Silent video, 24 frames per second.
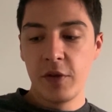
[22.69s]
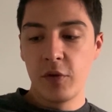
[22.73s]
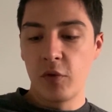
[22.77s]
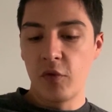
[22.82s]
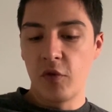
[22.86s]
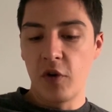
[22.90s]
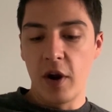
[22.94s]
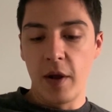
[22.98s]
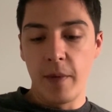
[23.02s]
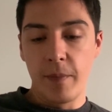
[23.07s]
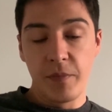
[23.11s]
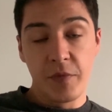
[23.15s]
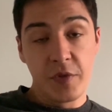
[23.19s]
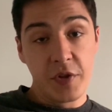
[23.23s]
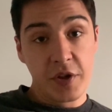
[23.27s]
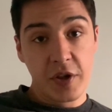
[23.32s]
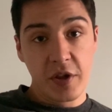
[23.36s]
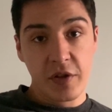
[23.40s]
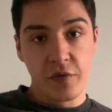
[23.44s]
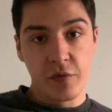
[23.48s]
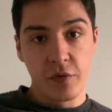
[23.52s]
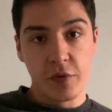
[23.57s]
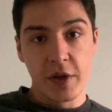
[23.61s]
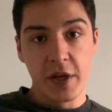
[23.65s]
Donc voilà,
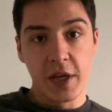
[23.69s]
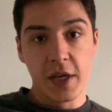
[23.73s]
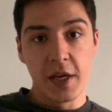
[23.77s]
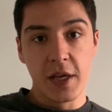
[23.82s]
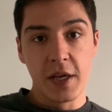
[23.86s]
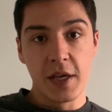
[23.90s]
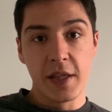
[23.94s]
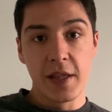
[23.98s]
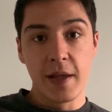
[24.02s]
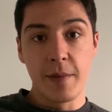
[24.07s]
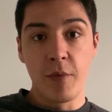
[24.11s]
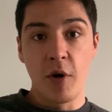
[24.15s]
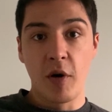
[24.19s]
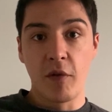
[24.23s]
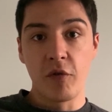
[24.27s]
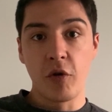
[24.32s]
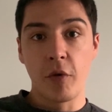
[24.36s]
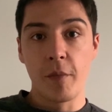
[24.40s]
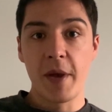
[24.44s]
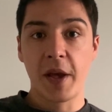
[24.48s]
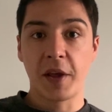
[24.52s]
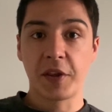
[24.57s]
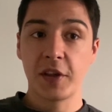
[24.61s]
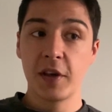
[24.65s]
déjà je voulais d'abord vous
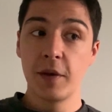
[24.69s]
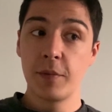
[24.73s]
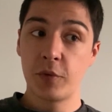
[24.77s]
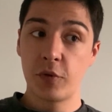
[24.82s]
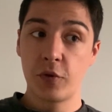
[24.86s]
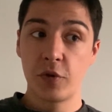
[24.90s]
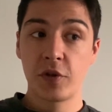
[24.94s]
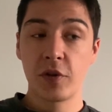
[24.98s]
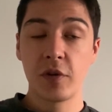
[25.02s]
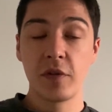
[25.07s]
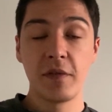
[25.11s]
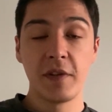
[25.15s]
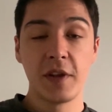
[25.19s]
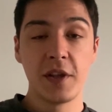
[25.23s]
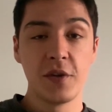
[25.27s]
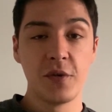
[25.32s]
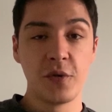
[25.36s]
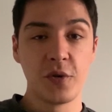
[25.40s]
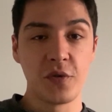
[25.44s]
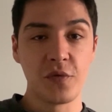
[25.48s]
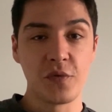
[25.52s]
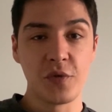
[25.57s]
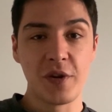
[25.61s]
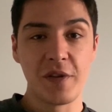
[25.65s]
remercier puisque c'est une
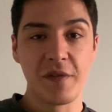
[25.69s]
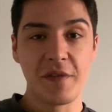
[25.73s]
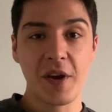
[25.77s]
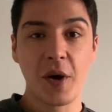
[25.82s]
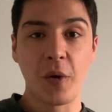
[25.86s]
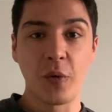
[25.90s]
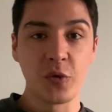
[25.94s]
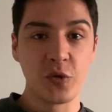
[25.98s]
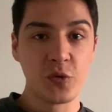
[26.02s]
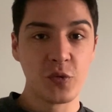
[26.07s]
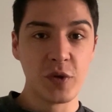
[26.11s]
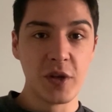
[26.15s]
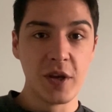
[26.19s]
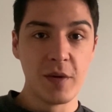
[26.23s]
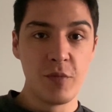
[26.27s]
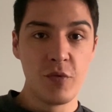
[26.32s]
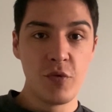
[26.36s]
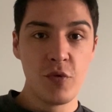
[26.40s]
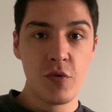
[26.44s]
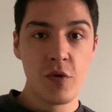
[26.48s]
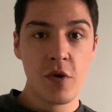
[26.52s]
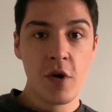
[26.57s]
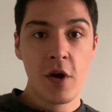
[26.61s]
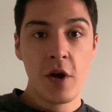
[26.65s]
vidéo que je voulais faire au tout
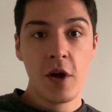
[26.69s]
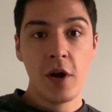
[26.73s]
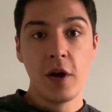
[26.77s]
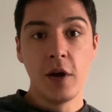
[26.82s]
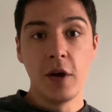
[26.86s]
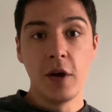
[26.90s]
début